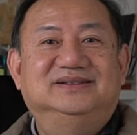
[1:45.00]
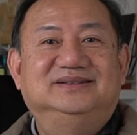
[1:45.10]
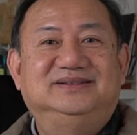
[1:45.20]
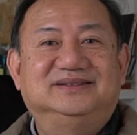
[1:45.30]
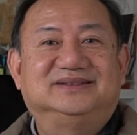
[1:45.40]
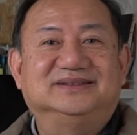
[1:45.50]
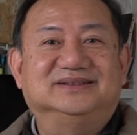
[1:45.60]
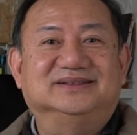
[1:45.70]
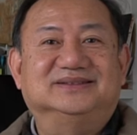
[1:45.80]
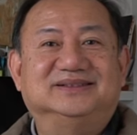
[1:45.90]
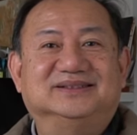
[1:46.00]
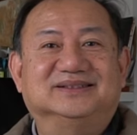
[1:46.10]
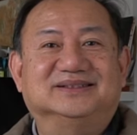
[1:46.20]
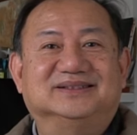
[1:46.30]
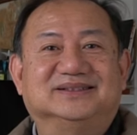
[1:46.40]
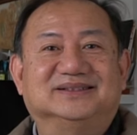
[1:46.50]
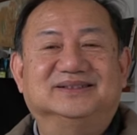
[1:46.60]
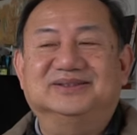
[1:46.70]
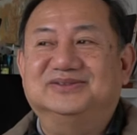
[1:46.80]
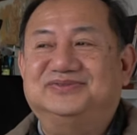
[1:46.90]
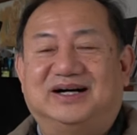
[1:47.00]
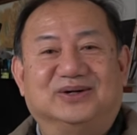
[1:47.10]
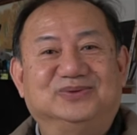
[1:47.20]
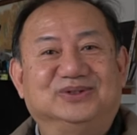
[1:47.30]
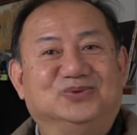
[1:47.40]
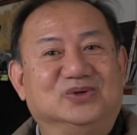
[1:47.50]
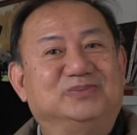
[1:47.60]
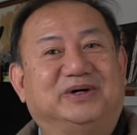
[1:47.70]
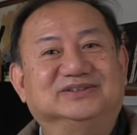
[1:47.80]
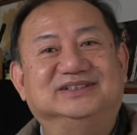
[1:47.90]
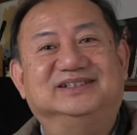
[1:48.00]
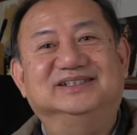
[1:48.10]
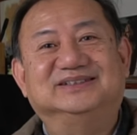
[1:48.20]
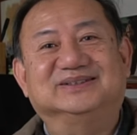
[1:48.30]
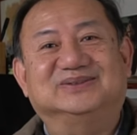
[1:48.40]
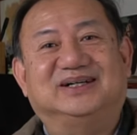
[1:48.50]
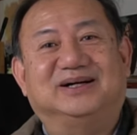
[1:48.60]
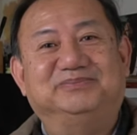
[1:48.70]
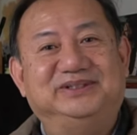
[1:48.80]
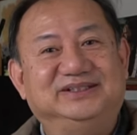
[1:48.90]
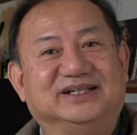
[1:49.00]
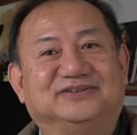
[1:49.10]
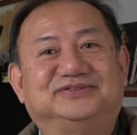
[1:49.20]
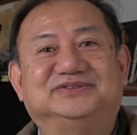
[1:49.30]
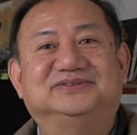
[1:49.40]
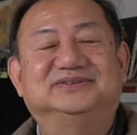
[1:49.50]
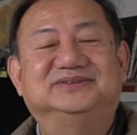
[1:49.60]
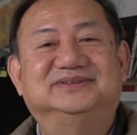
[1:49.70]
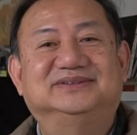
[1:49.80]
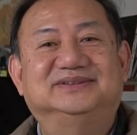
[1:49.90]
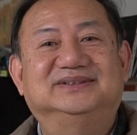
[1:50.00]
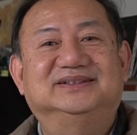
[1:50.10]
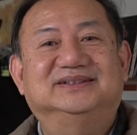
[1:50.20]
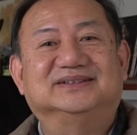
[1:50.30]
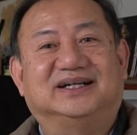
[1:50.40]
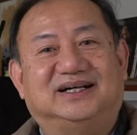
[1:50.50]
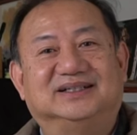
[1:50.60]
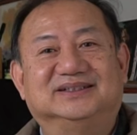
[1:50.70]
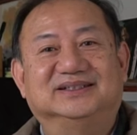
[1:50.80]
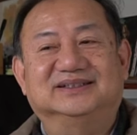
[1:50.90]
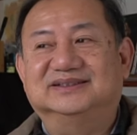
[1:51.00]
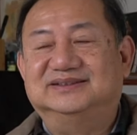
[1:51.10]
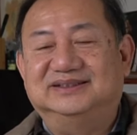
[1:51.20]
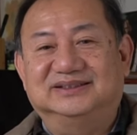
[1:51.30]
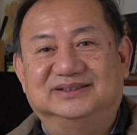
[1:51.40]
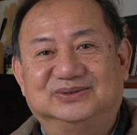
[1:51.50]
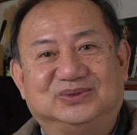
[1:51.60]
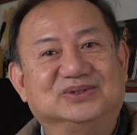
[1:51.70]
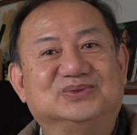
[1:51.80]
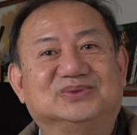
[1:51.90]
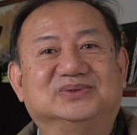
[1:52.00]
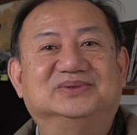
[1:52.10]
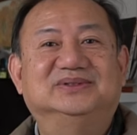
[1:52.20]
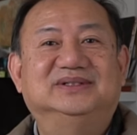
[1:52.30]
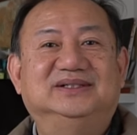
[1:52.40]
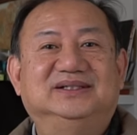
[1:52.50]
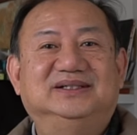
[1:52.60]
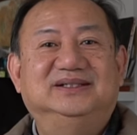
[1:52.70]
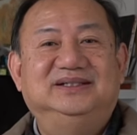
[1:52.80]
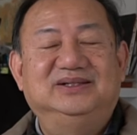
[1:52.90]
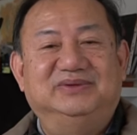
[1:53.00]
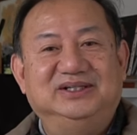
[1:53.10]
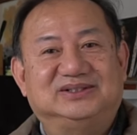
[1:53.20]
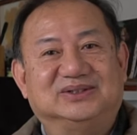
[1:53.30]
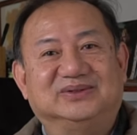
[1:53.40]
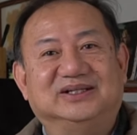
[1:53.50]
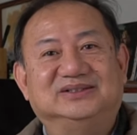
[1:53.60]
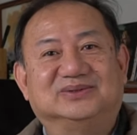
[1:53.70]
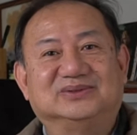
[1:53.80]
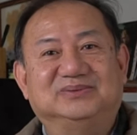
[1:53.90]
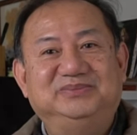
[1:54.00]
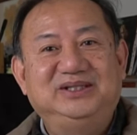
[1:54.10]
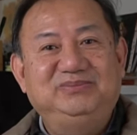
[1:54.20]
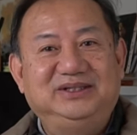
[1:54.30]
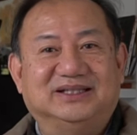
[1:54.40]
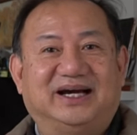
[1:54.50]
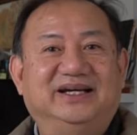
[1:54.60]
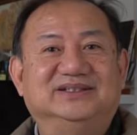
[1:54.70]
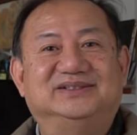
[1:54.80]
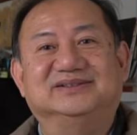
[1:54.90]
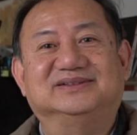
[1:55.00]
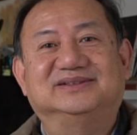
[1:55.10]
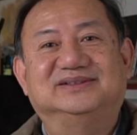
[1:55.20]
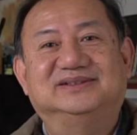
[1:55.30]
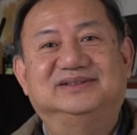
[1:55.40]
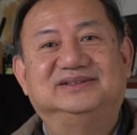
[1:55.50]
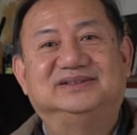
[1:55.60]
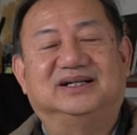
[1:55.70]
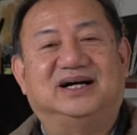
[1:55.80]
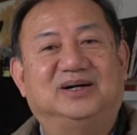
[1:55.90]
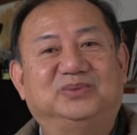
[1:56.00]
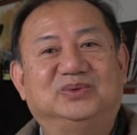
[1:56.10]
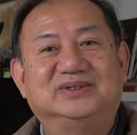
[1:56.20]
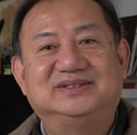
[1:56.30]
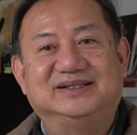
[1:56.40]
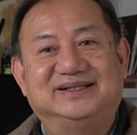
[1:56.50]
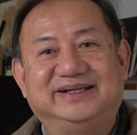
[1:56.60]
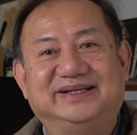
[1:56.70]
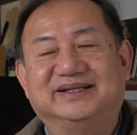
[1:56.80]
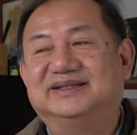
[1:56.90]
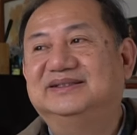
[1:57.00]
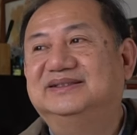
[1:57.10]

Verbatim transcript: 这是这个法国的国宝级歌手啊 P F，他的这个创作，另外一首呢叫做《秘密的爱情》。叫《Amour Secret》，